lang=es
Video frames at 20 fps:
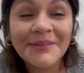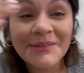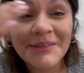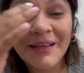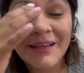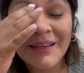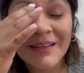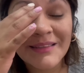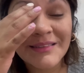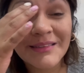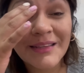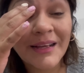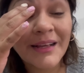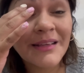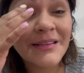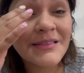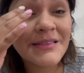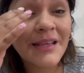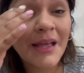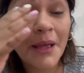o sea, que está
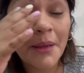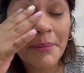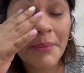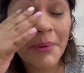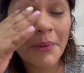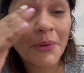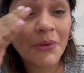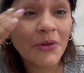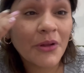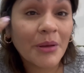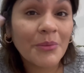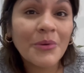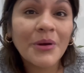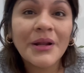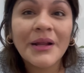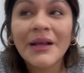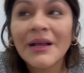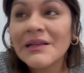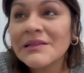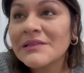cansada, pero cuando llegamos a
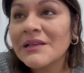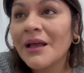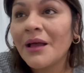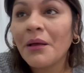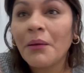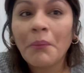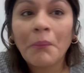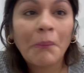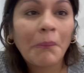la casa